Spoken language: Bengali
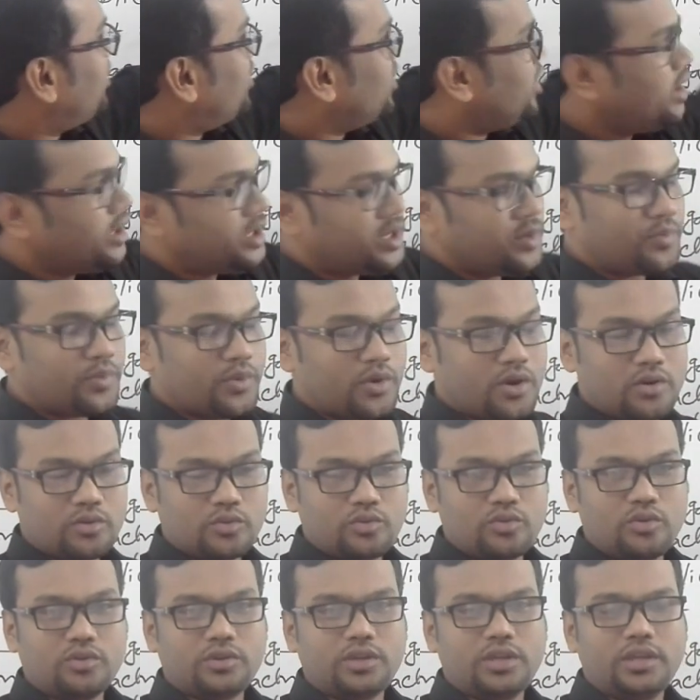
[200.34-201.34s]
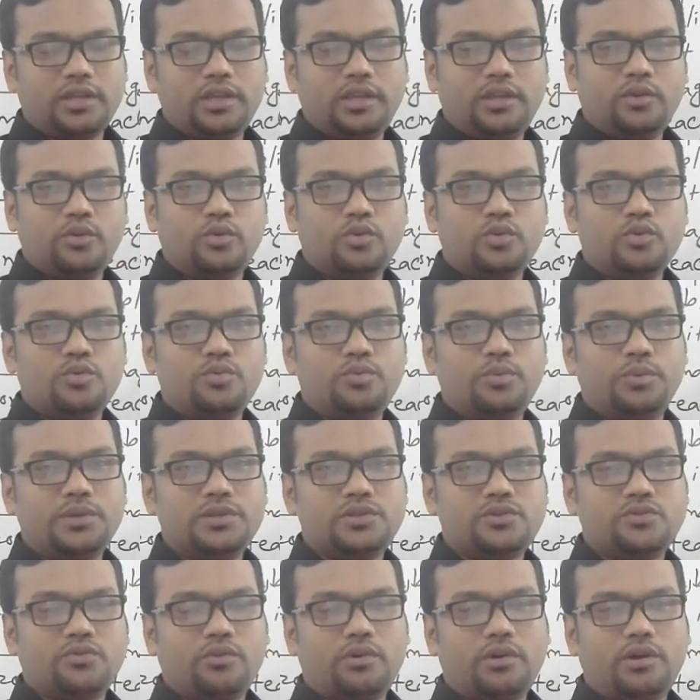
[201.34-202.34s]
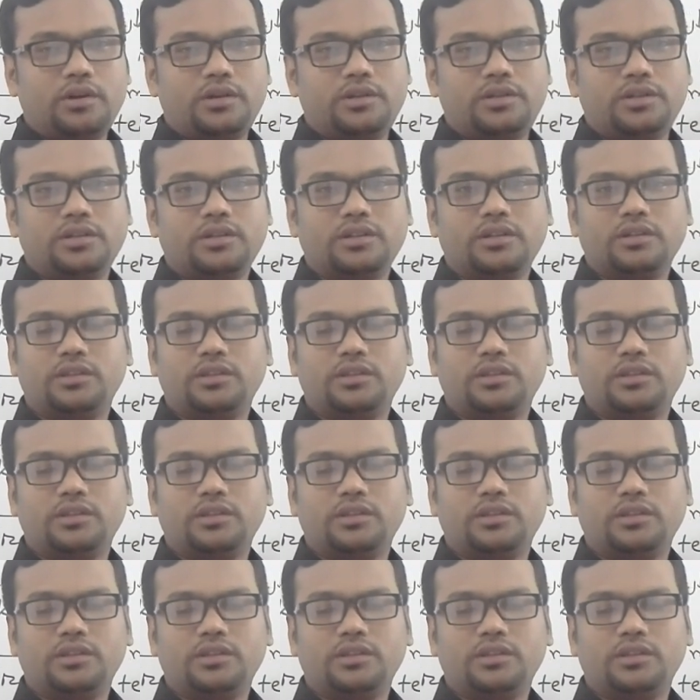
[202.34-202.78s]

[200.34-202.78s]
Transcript: রিলেটিভ প্রোনাউনগুলো কি কি হু হুইজ হোয়াট